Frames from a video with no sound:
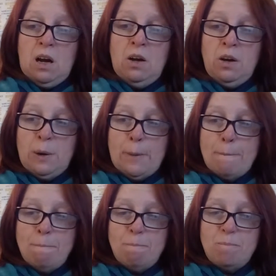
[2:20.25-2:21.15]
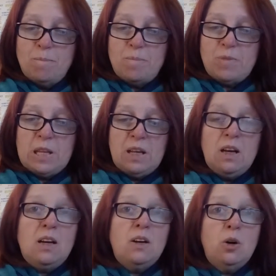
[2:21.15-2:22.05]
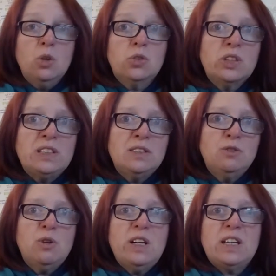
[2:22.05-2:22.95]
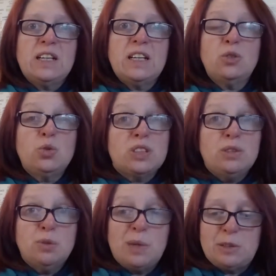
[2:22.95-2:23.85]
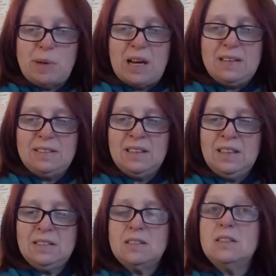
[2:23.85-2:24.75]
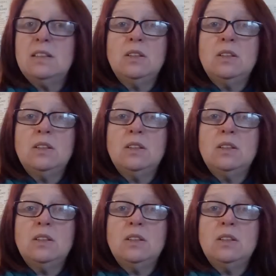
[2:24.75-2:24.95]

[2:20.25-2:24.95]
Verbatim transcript: Euh, autorisez-vous à écrire tout ce qui vous passe par la tête